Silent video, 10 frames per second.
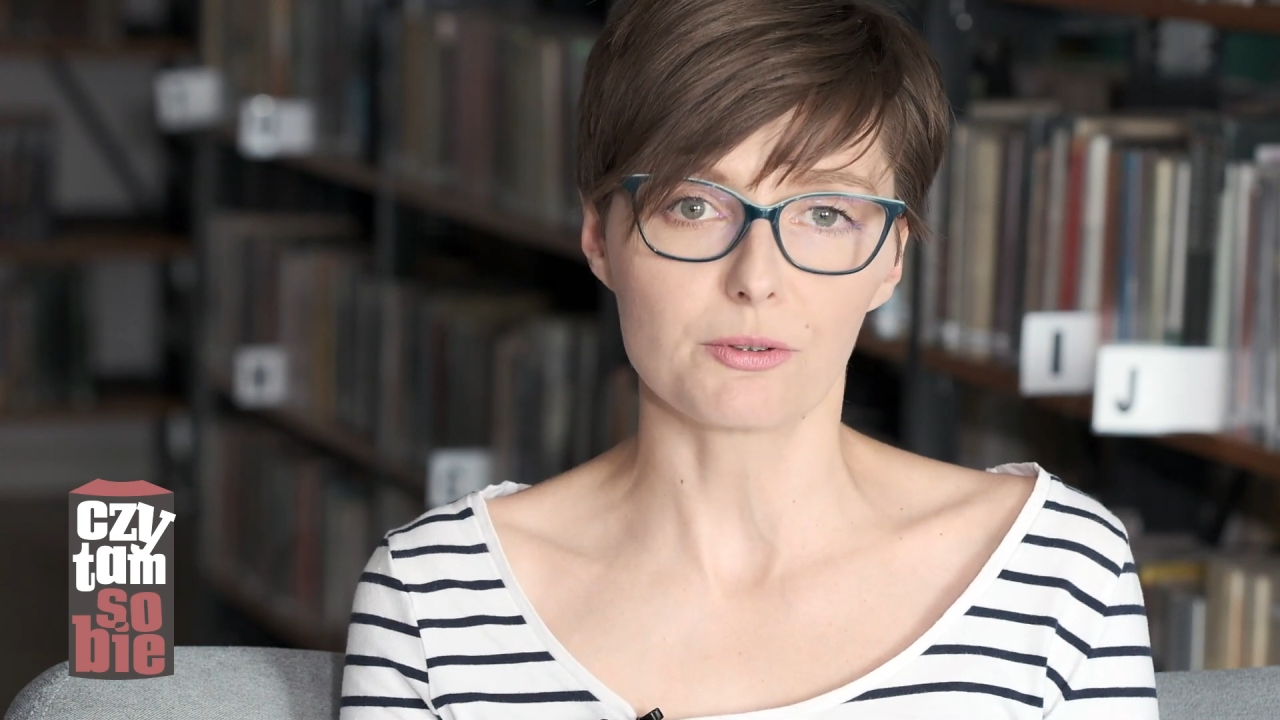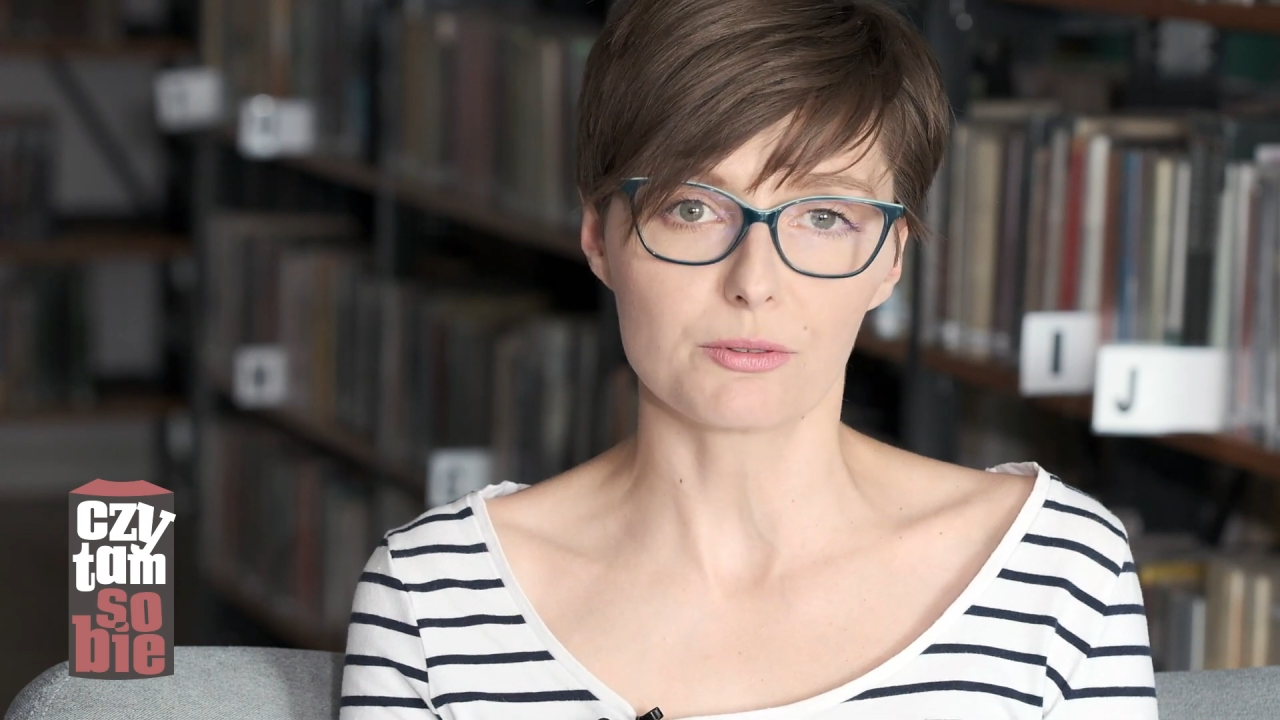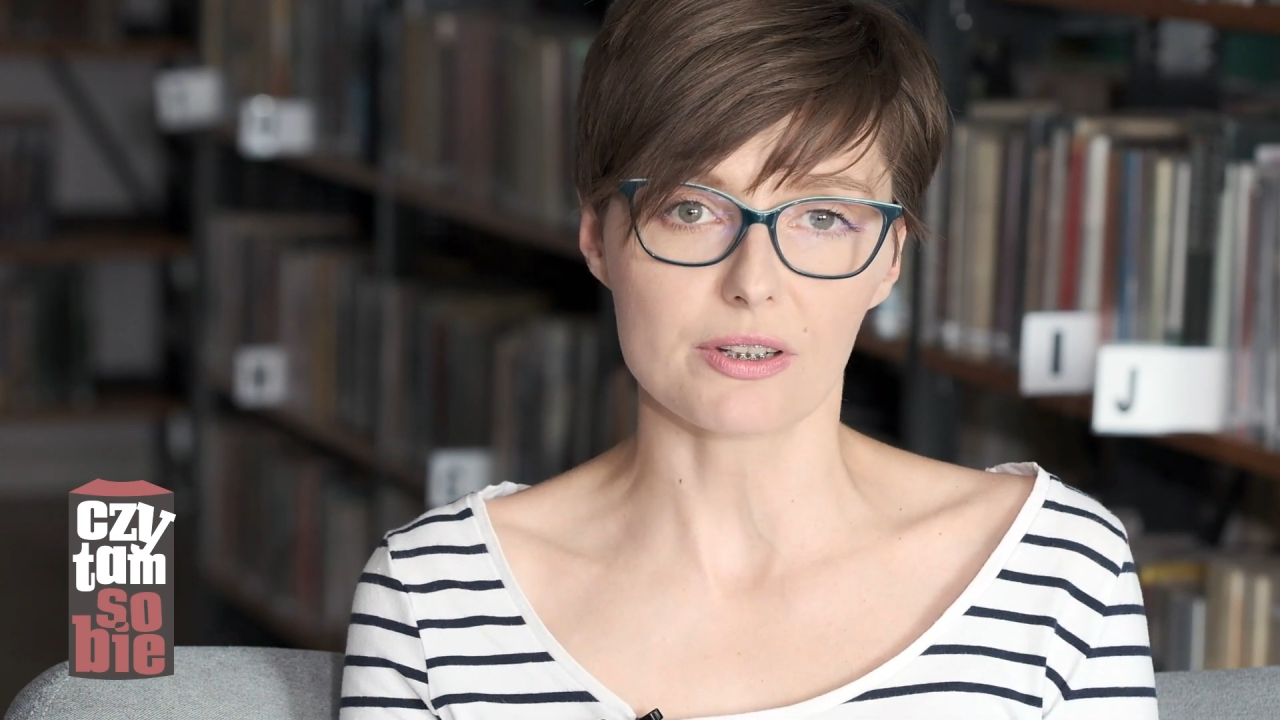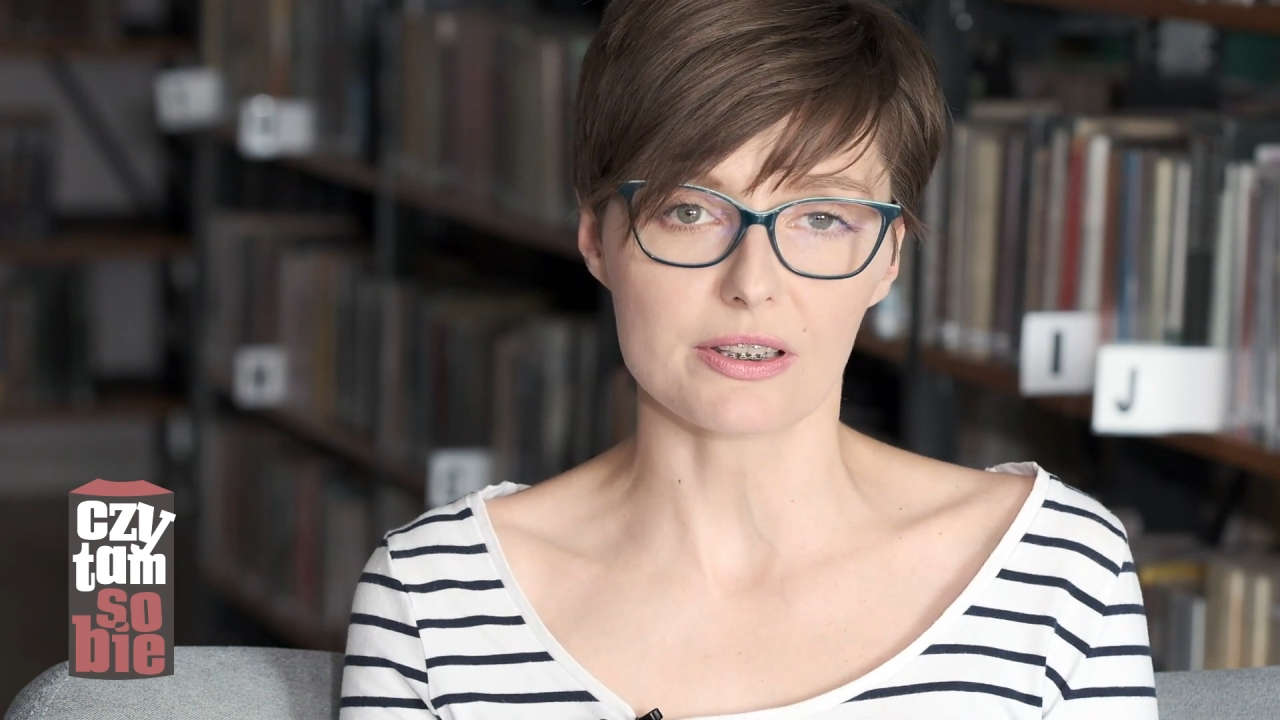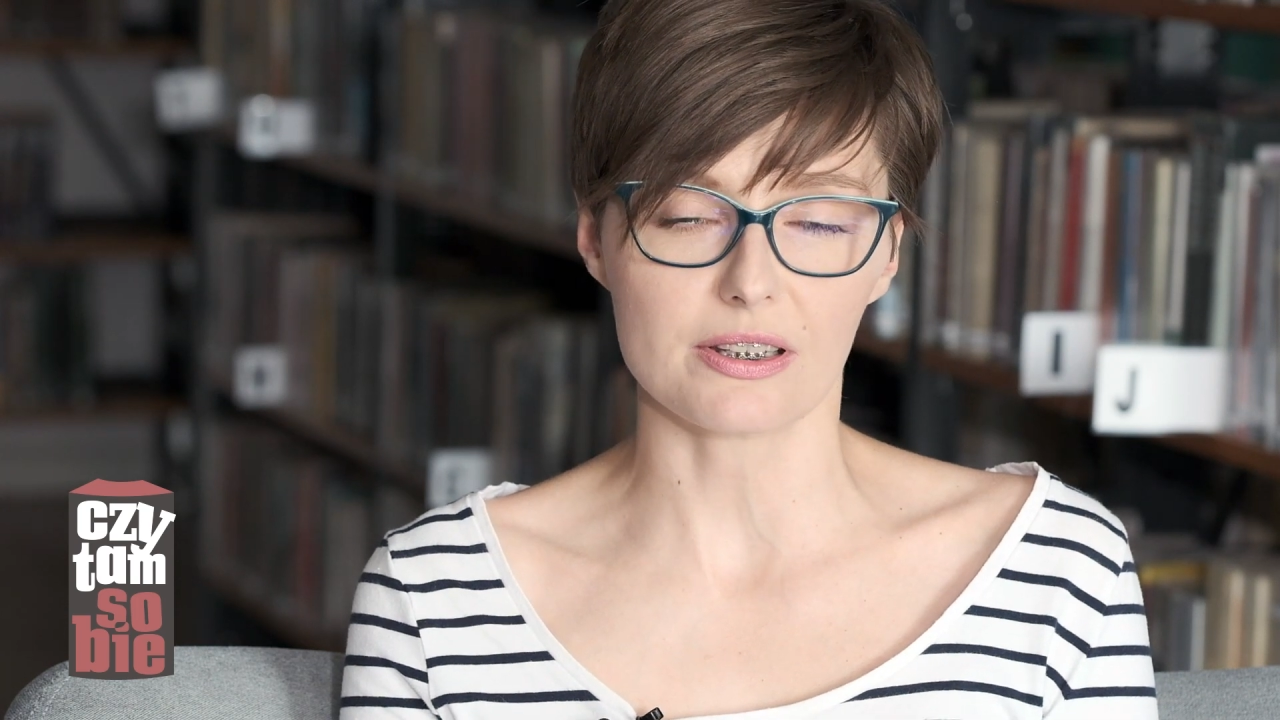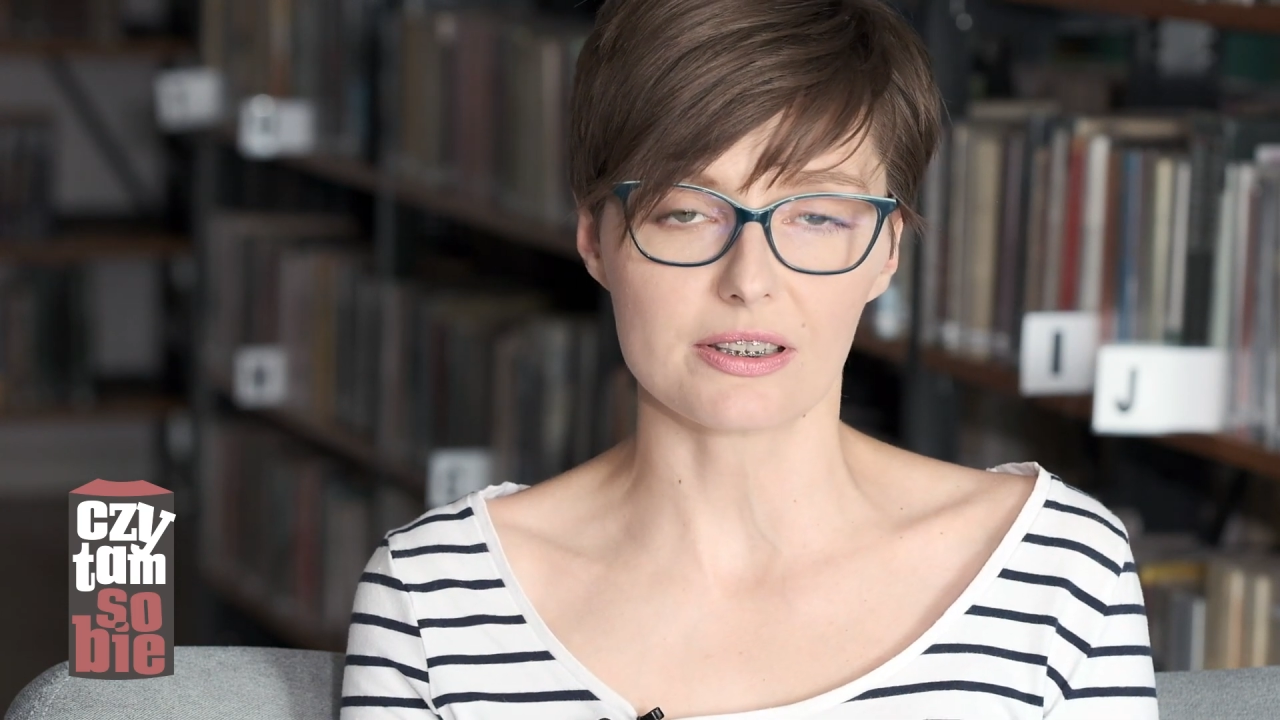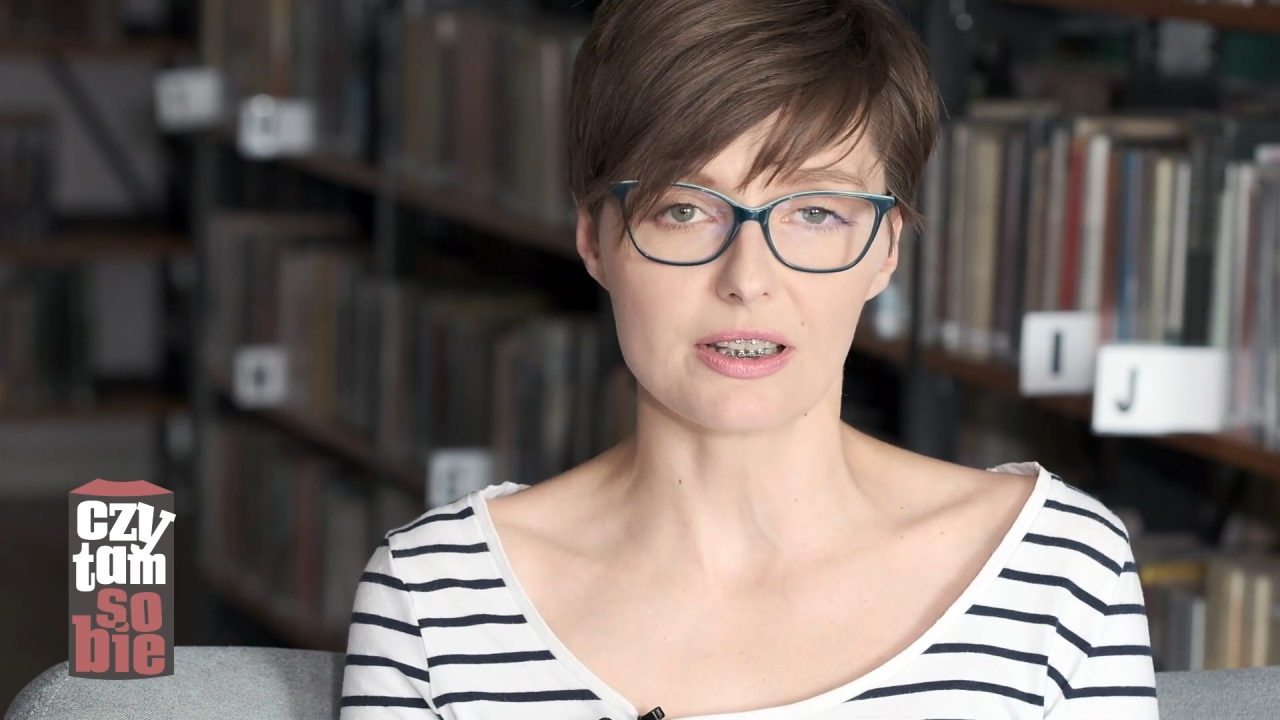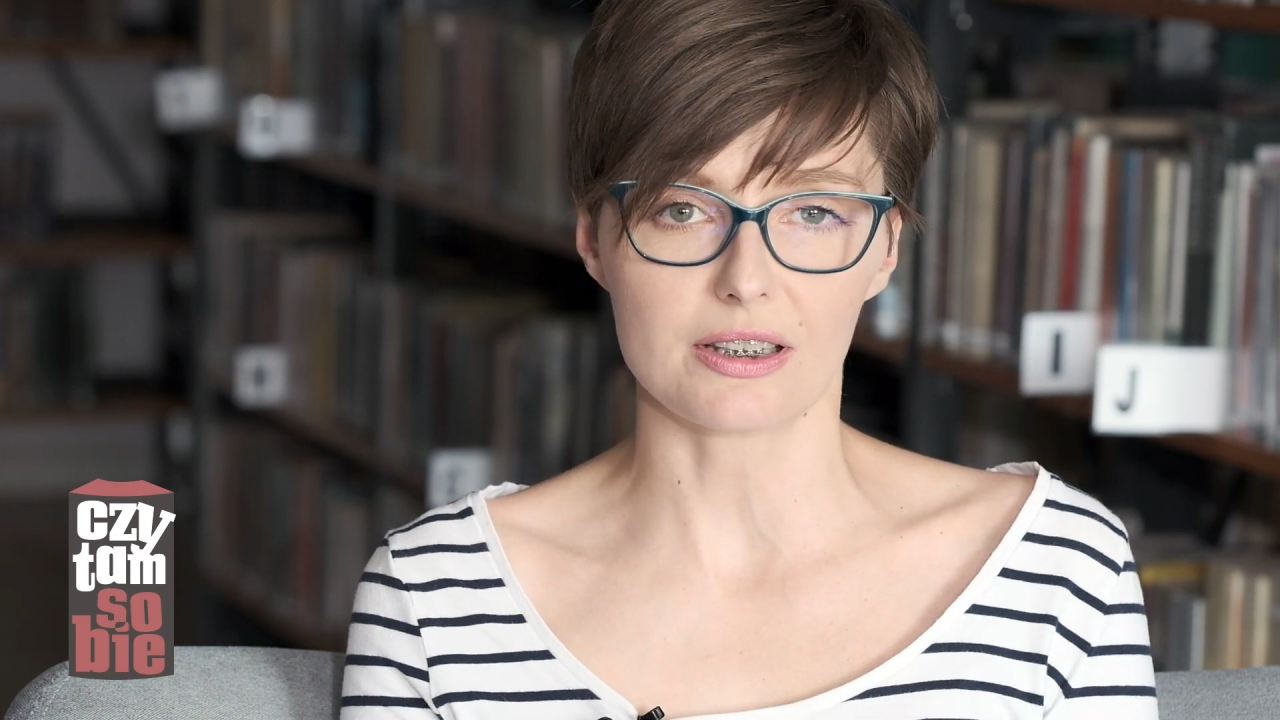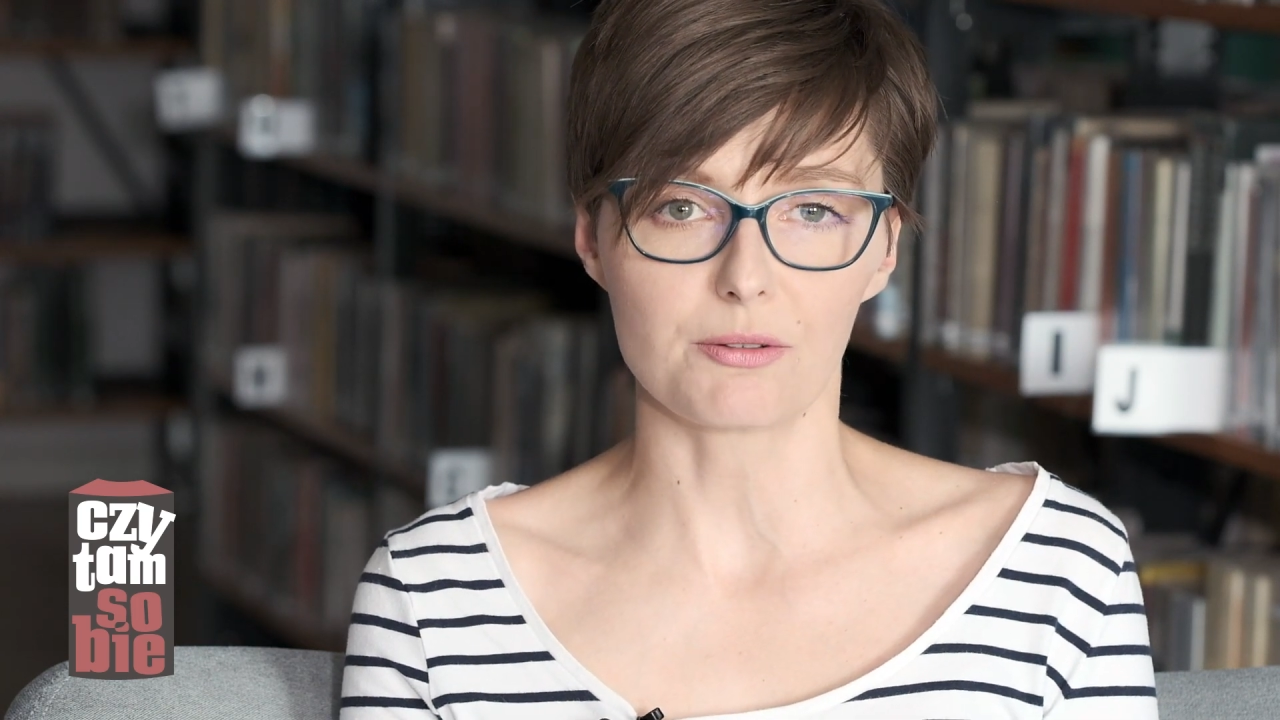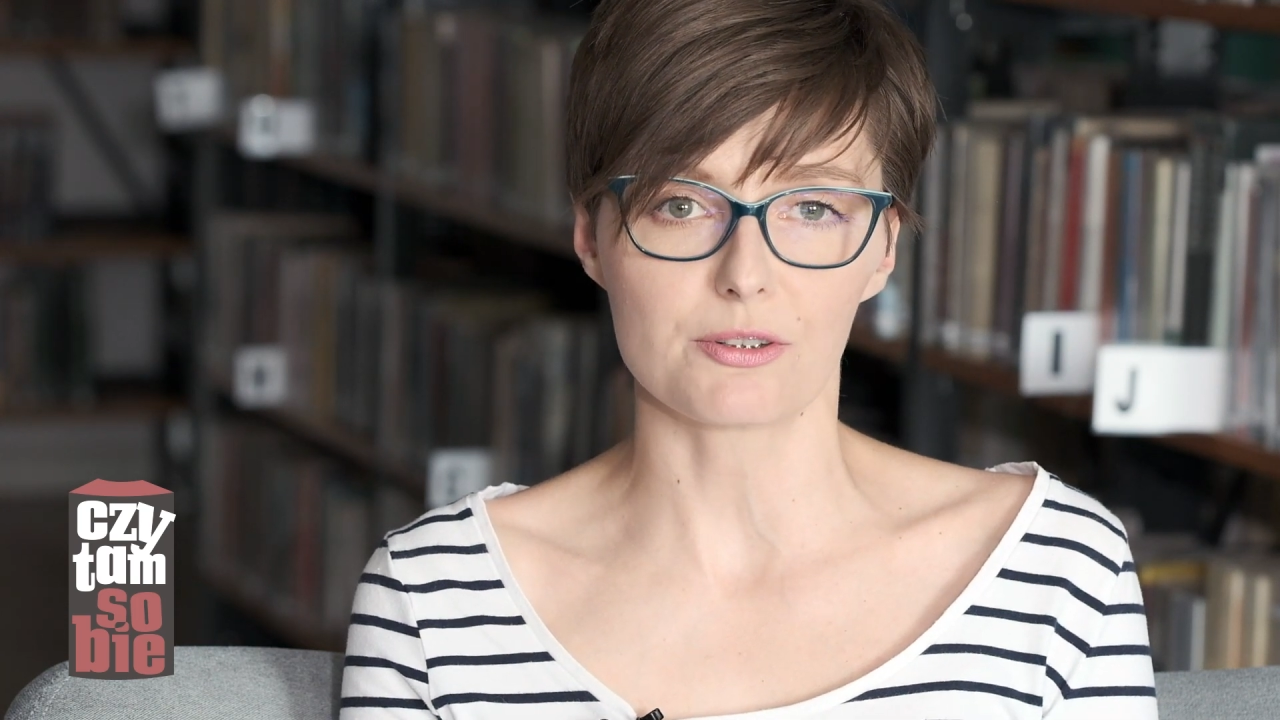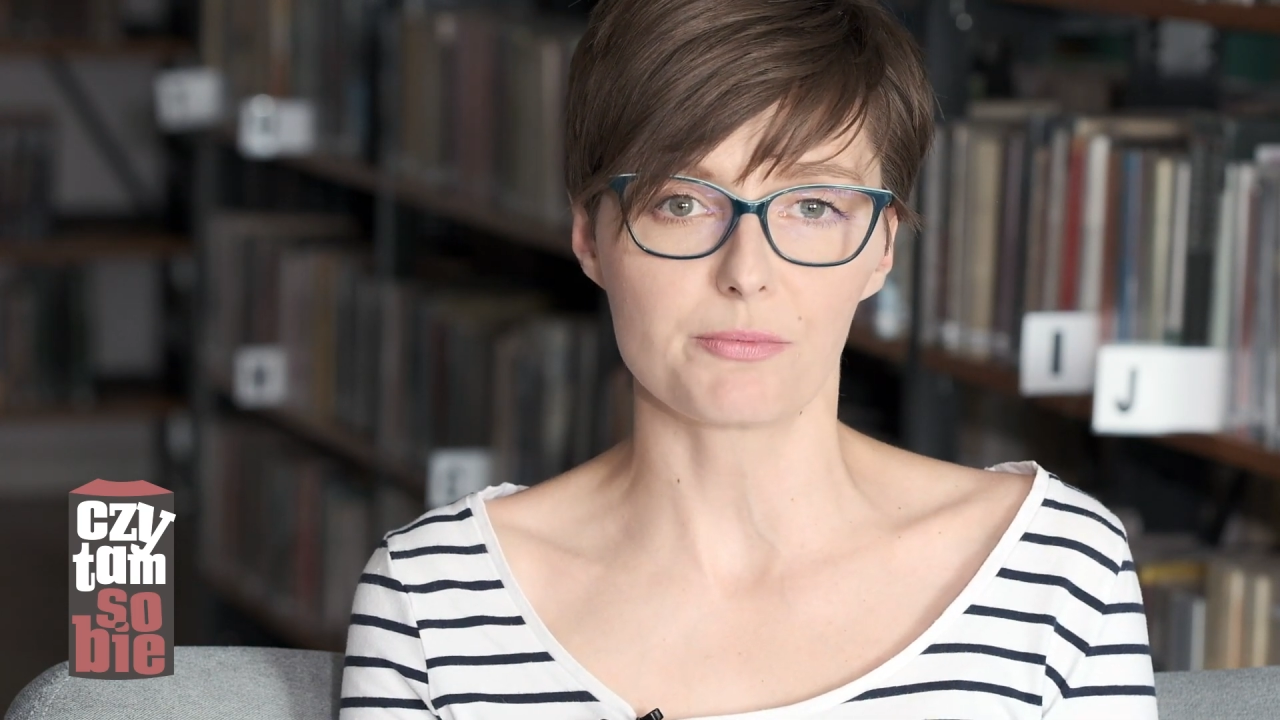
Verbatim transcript: które z nich zadało